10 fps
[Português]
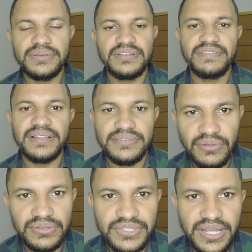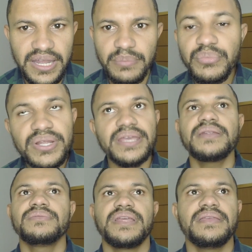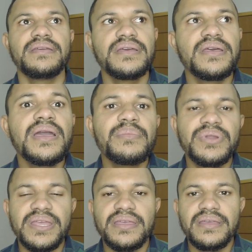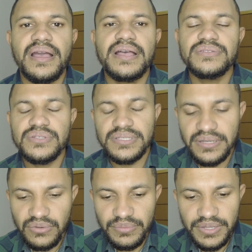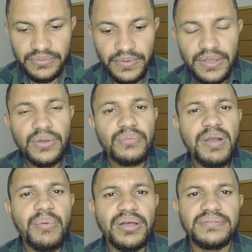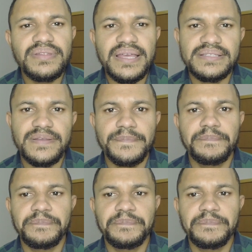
eu já falo logo de cara. Por que não tem? Porque raciocina comigo, uma moto dessa